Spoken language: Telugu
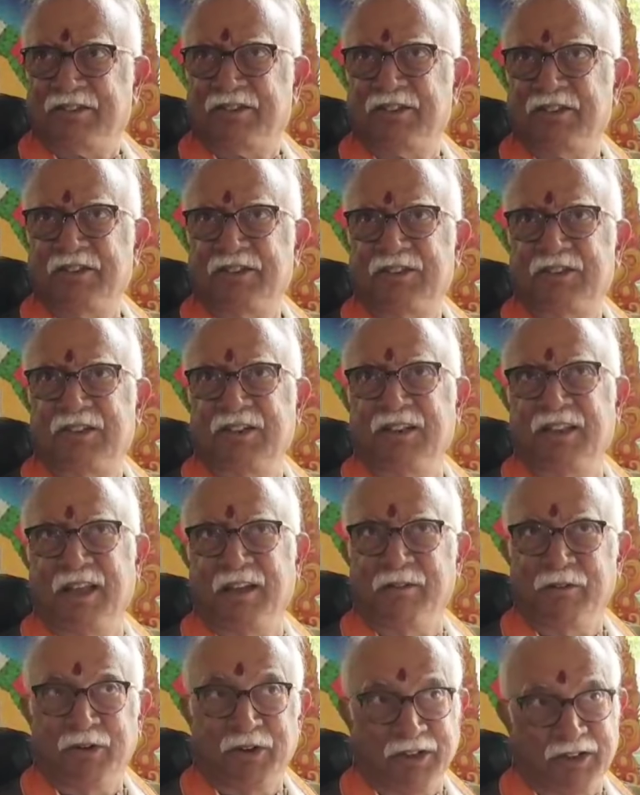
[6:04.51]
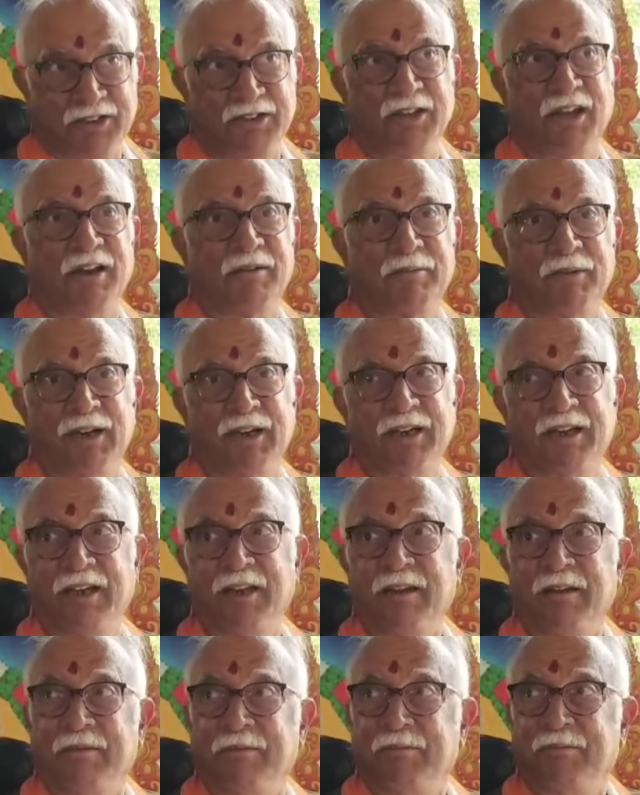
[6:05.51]
సృష్టి దేవుడు ఇచ్చారు
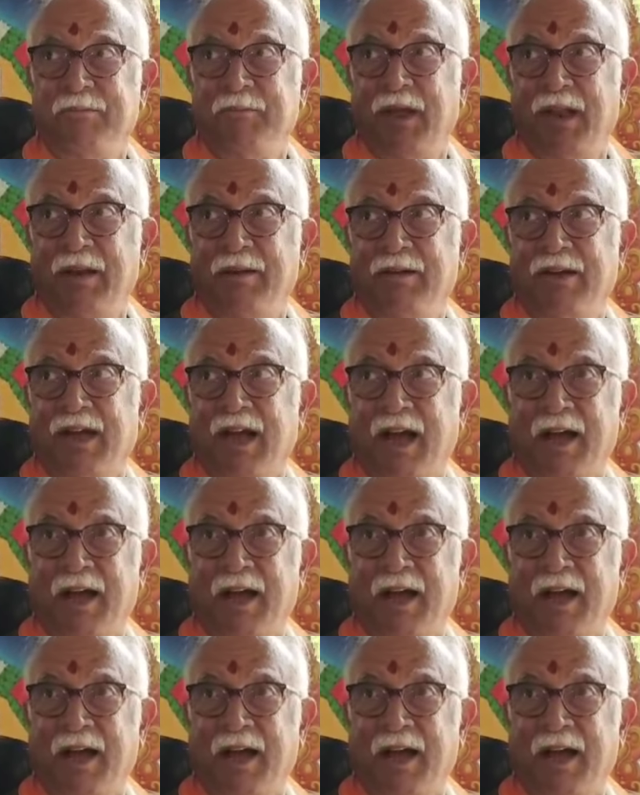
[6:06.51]
మనకి మనం